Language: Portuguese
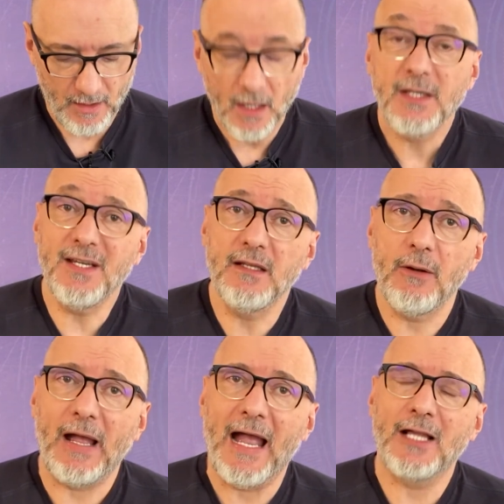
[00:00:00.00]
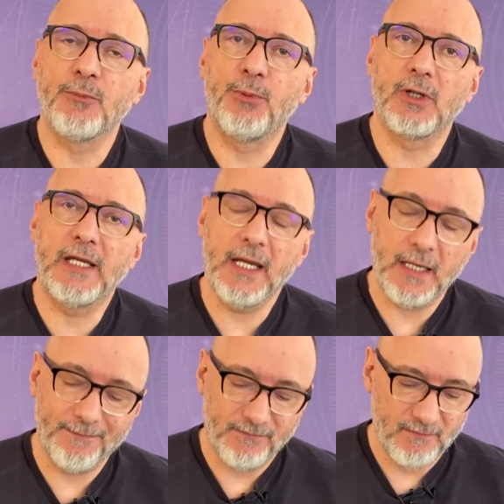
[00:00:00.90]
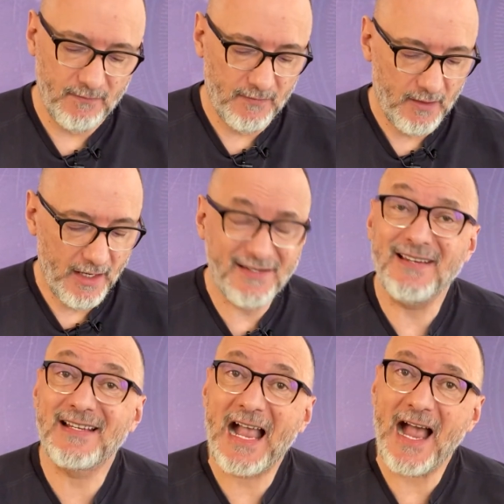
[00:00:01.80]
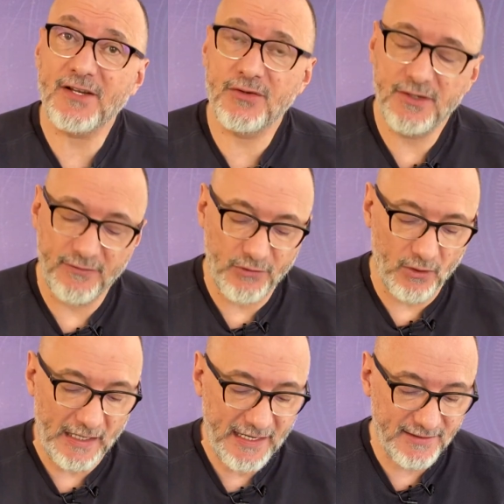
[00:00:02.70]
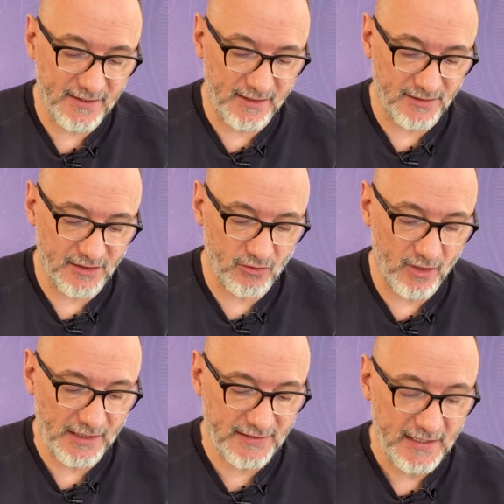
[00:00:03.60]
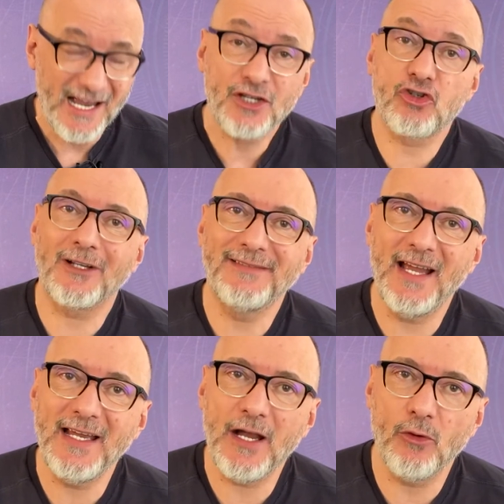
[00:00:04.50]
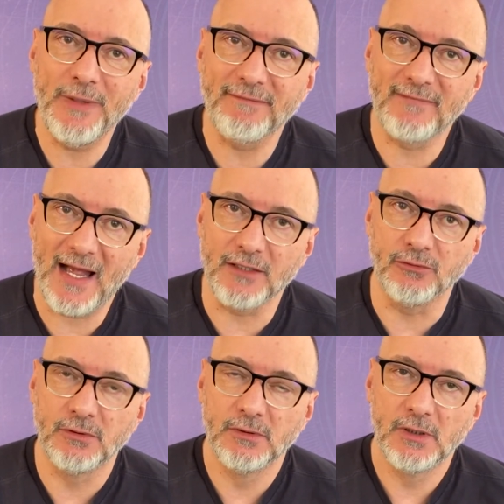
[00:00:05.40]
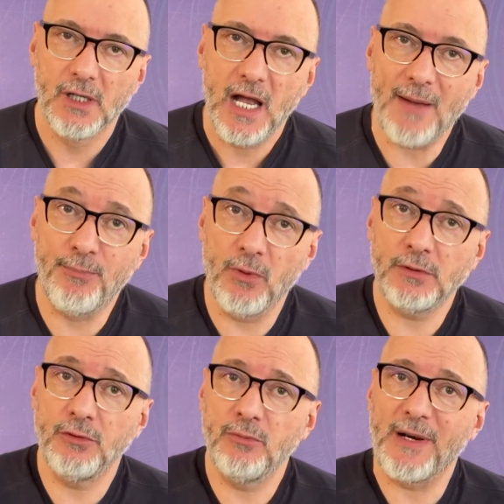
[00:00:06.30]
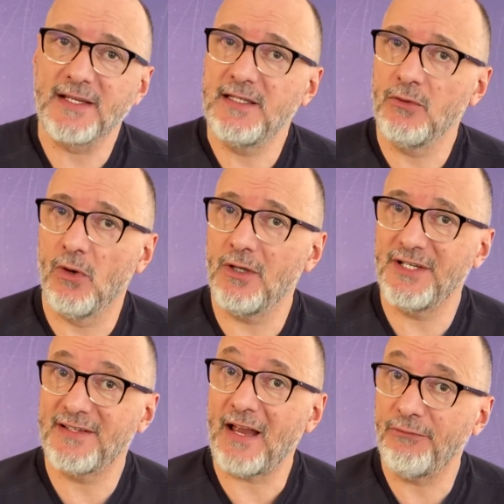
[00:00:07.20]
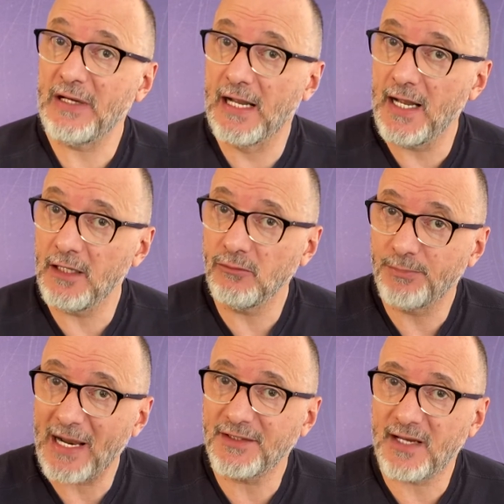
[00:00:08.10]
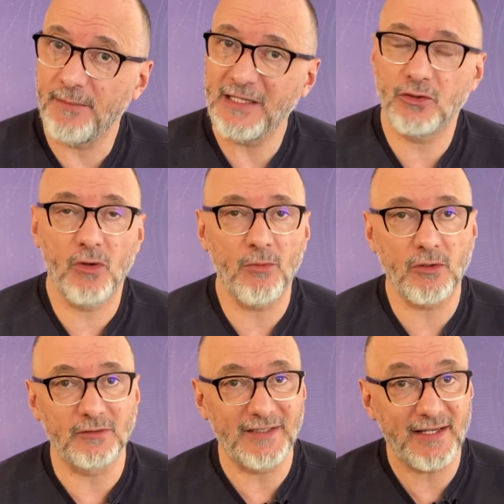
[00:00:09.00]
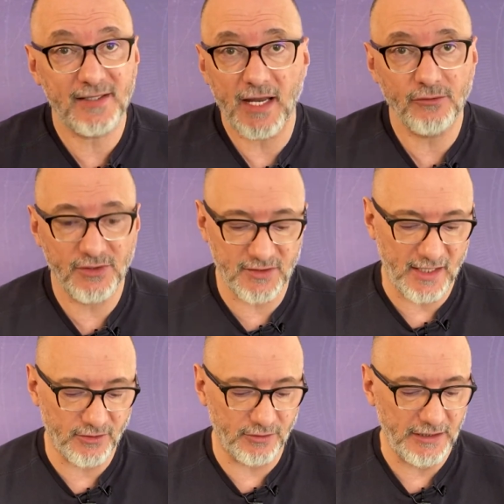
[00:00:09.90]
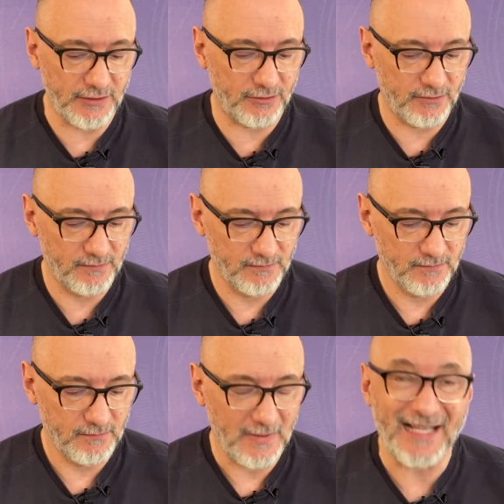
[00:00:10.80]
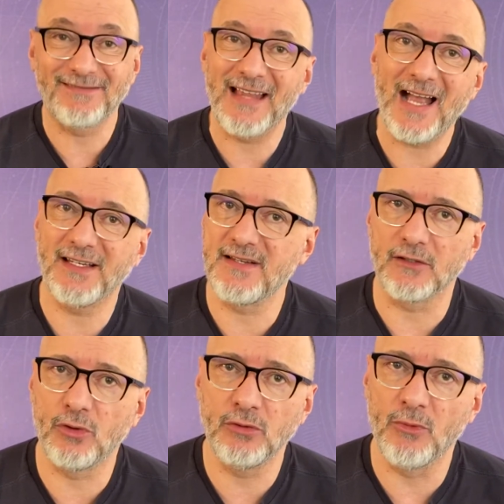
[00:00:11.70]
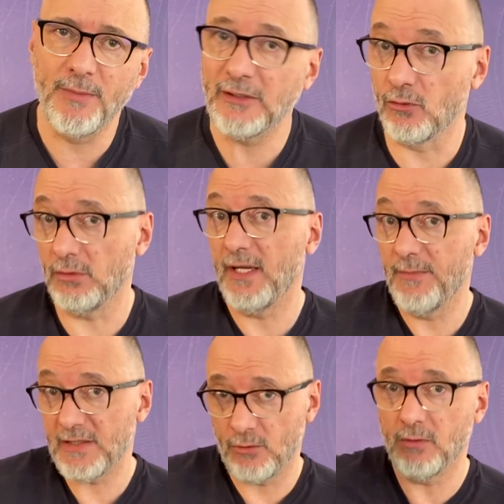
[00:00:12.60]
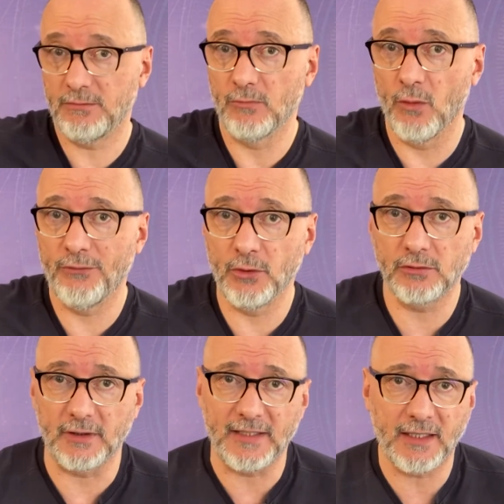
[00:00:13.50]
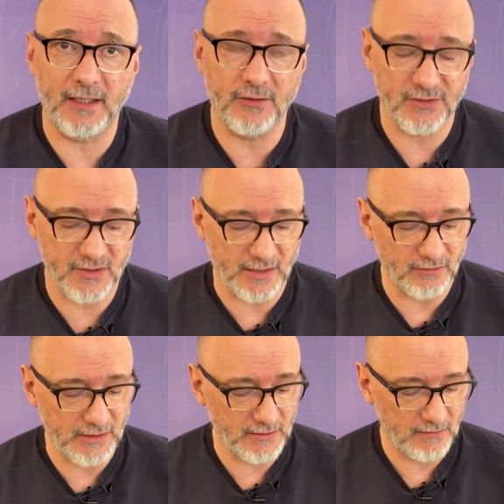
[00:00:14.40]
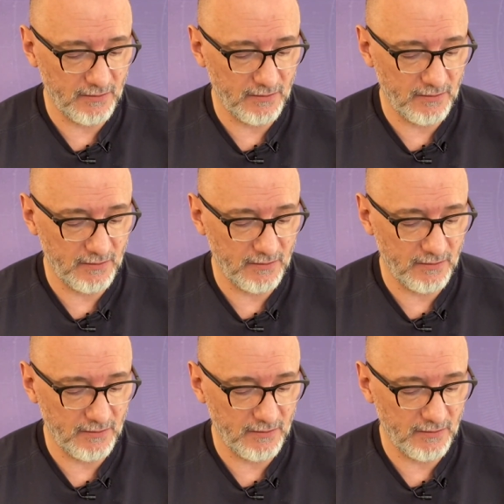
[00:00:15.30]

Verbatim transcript: Sim, deu errado porque esses casos de violência nas escolas só têm aumentado a ponto do Brasil hoje estar ficando praticamente como acontece lá nos Estados Unidos. Ataques a todo momento. Ontem mesmo houve outro ataque lá nos Estados Unidos.